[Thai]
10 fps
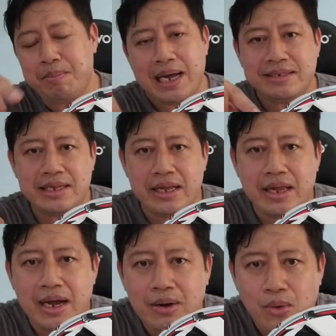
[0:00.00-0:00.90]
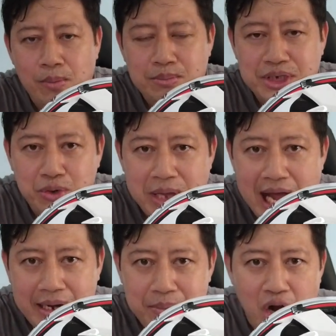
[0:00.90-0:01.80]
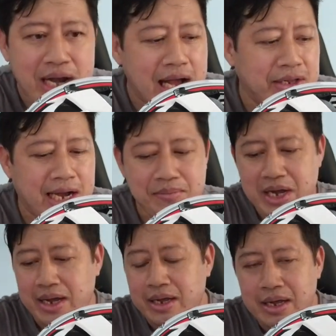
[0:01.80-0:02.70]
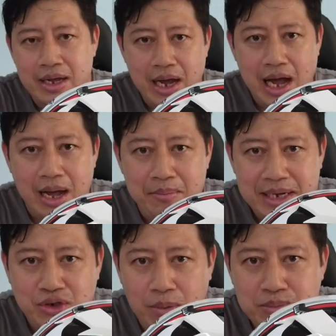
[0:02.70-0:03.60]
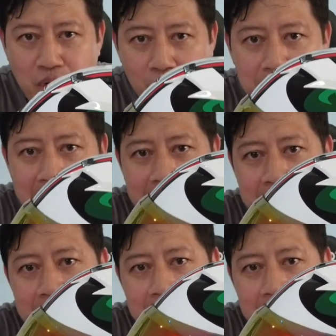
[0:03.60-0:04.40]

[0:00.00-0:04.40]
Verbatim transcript: พลาสติกที่เขาคุมชิวหน้าเรียบร้อยแล้วนะครับเนี่ยอ่ะมาชมโฉมกัน